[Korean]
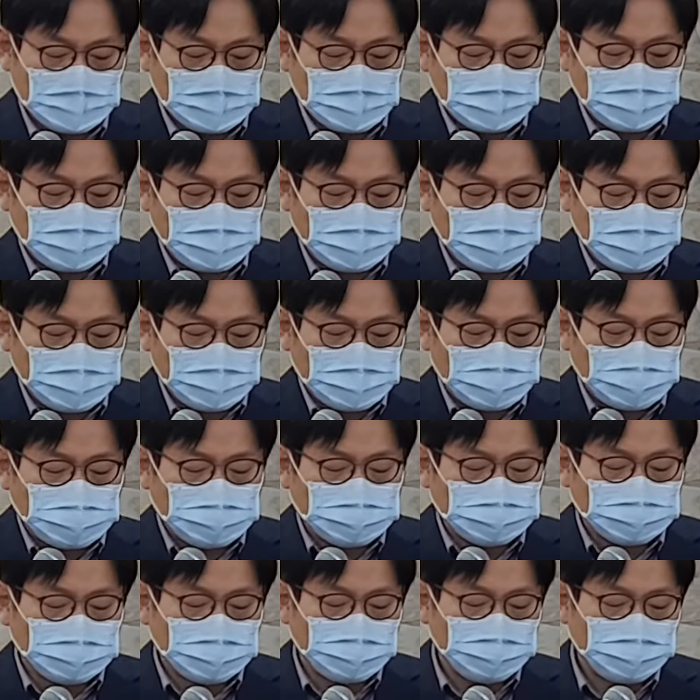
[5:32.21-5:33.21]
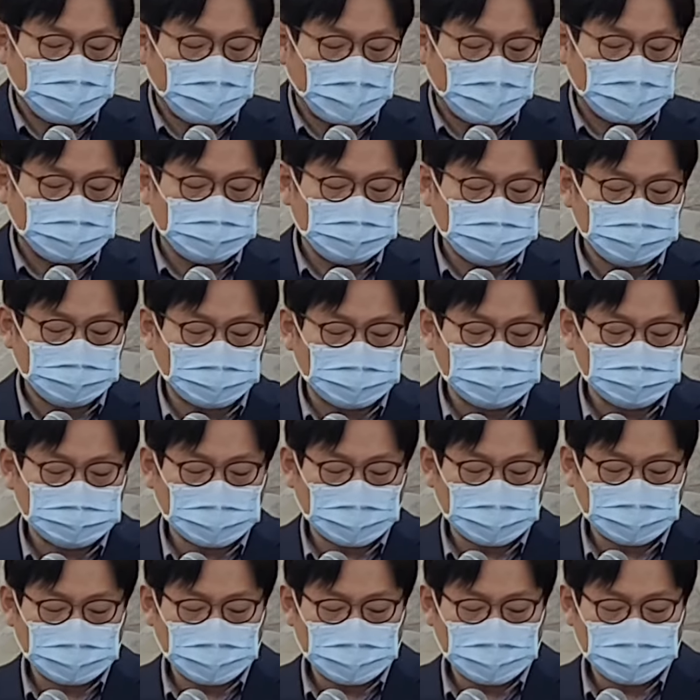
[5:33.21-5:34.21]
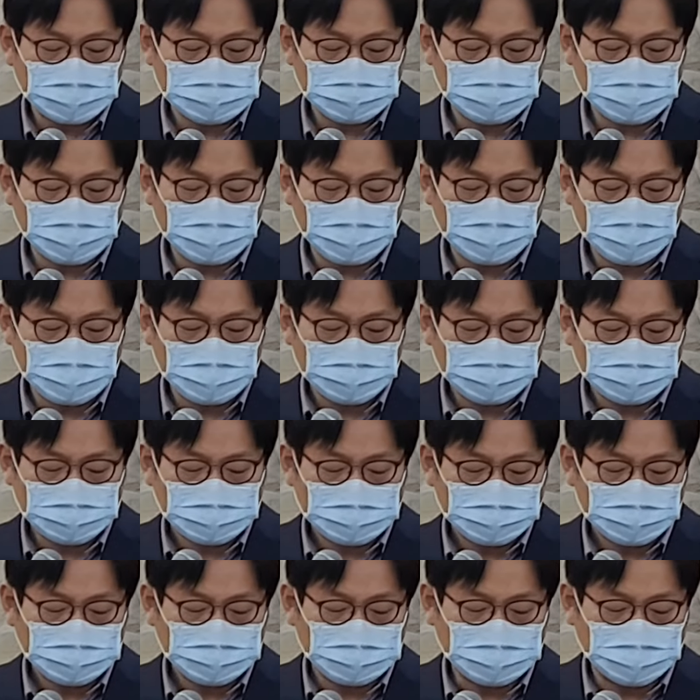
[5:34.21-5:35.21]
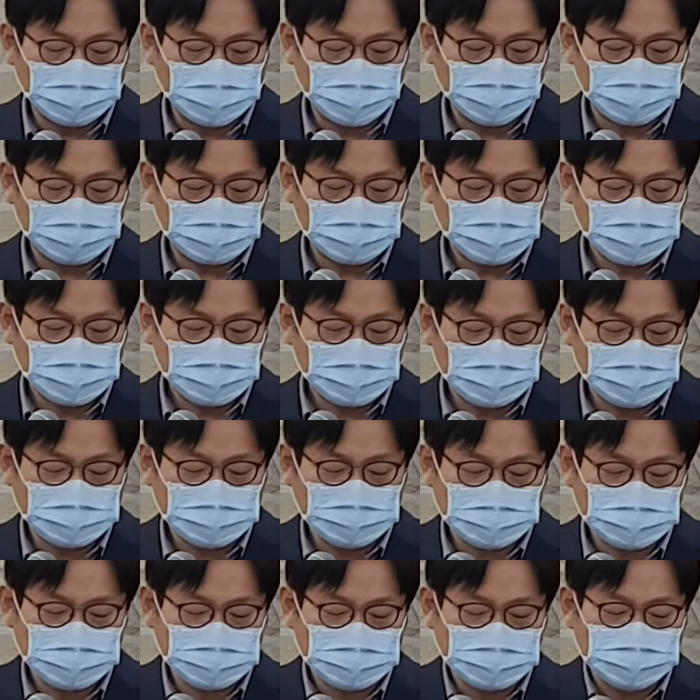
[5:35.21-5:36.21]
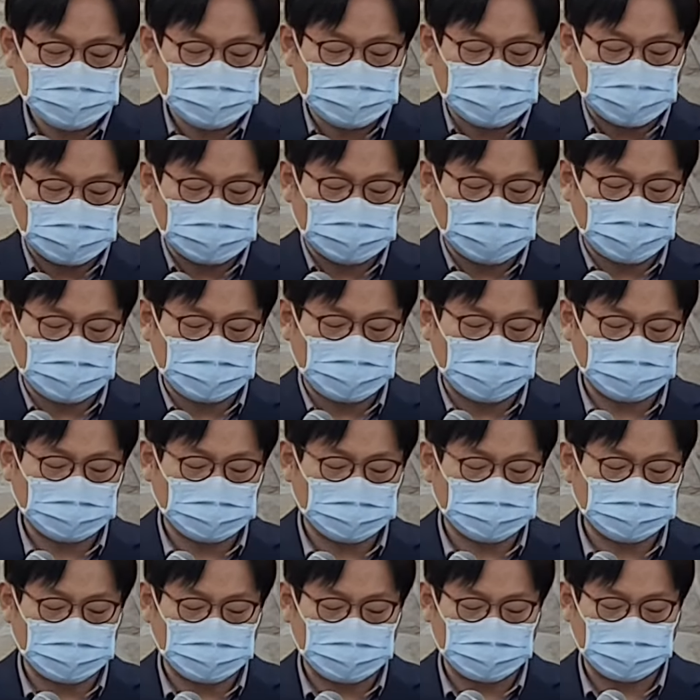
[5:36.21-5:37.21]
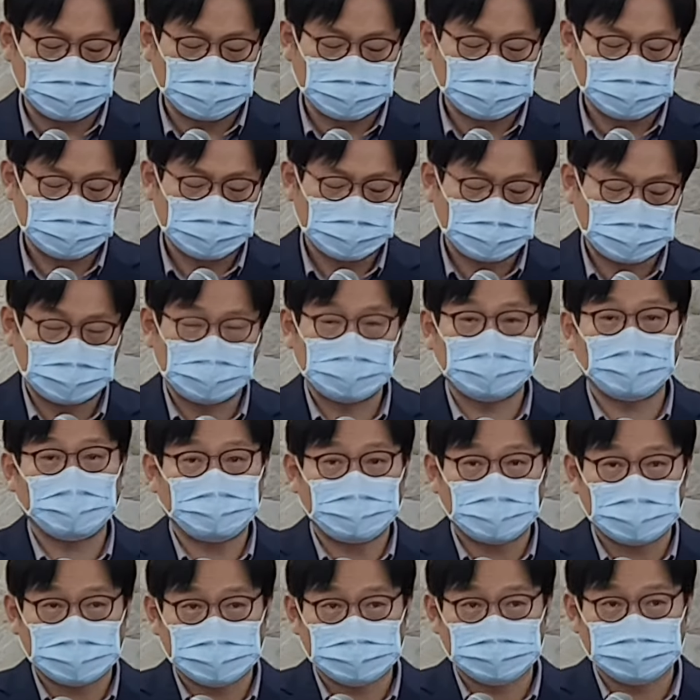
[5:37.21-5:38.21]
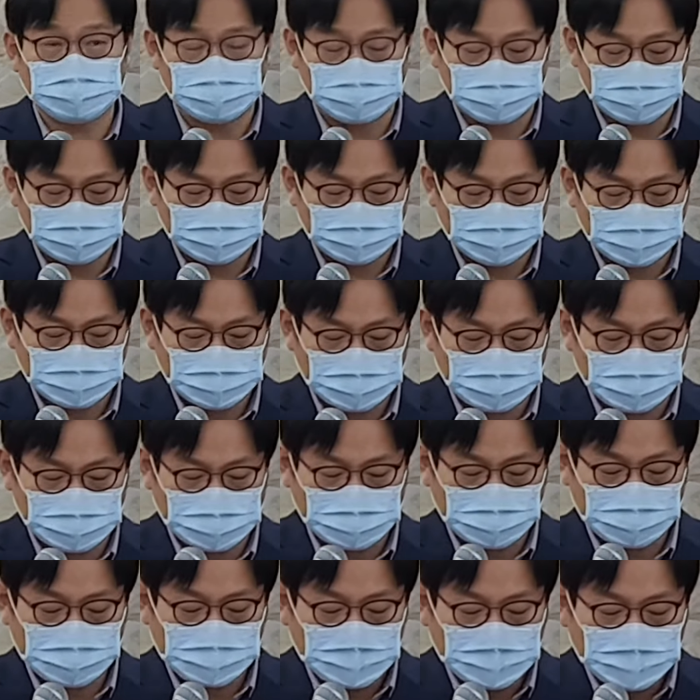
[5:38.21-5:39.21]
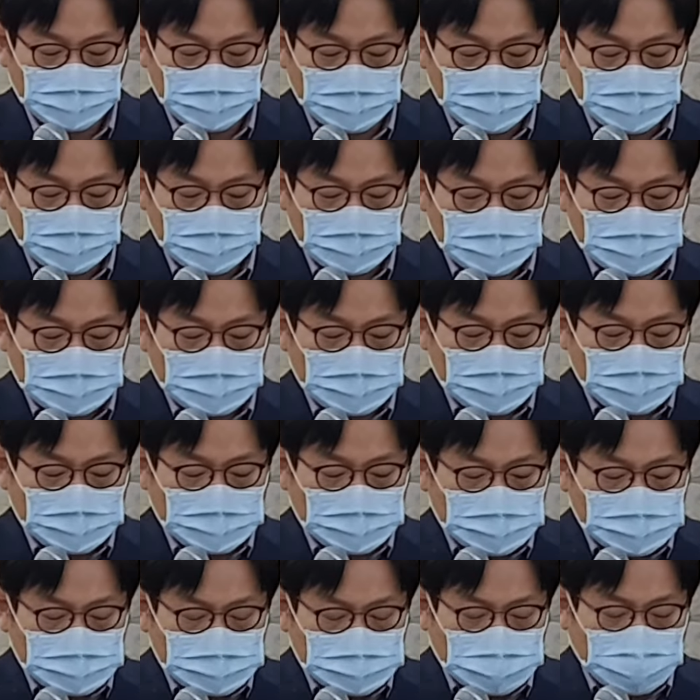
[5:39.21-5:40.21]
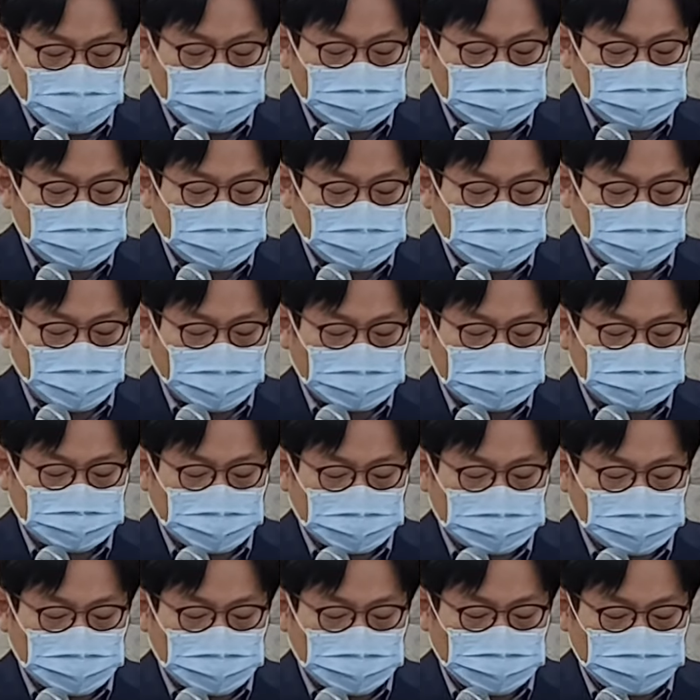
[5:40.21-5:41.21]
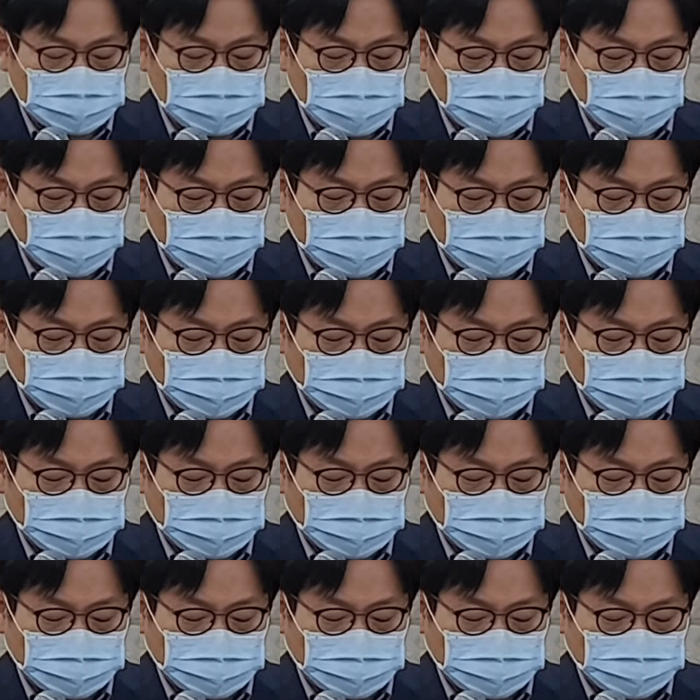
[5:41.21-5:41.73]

이 흰놈의 아들 골짜기에서 뭐예요? 인신 제사를 했단 말이에요. 기가 막히죠. 음. 3절 마지막 절에 보세요.